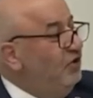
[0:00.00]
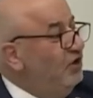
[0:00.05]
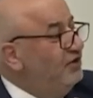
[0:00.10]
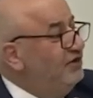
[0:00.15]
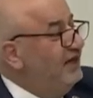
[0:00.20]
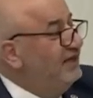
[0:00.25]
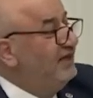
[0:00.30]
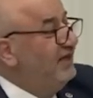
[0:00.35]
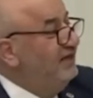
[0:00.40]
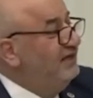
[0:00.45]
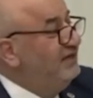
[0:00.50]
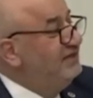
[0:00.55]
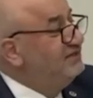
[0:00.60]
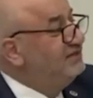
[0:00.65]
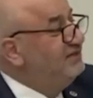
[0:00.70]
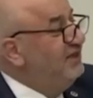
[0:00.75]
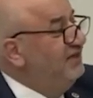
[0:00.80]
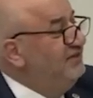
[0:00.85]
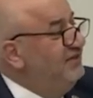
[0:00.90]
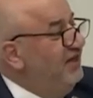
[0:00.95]
oradaki
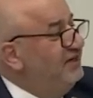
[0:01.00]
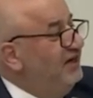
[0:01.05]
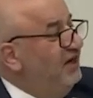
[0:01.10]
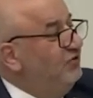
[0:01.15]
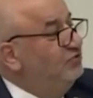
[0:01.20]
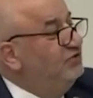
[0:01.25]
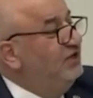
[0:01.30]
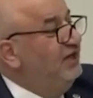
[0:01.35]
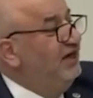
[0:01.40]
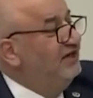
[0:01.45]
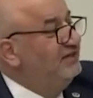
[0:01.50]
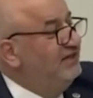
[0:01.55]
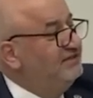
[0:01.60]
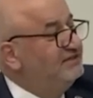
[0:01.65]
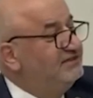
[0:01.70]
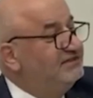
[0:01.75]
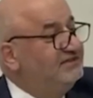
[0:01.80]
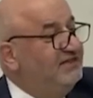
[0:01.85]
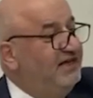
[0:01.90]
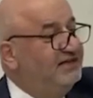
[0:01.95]
Hristiyanlar
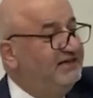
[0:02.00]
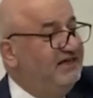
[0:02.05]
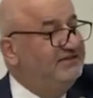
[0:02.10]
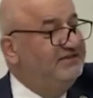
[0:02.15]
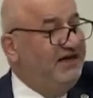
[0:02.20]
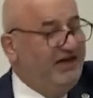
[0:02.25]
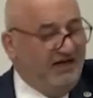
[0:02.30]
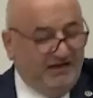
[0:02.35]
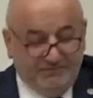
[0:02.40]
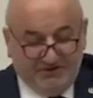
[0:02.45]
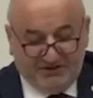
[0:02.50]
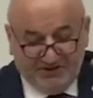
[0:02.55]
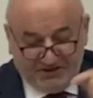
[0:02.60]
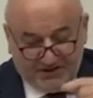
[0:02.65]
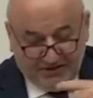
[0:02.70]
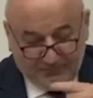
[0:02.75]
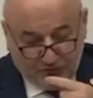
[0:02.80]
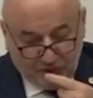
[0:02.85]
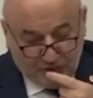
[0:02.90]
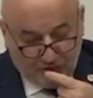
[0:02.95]
Yahudilerden sizlerden daha iyi miting